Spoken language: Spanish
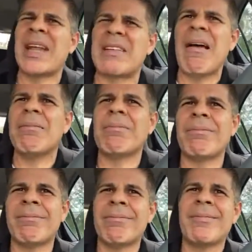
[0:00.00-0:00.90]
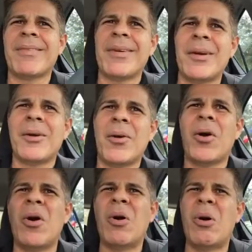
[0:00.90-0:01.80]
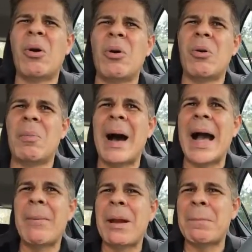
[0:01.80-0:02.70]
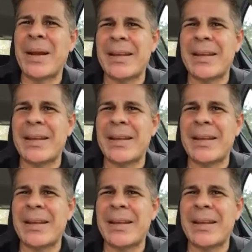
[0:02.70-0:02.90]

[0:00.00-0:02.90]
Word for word: me interesa. O van a ver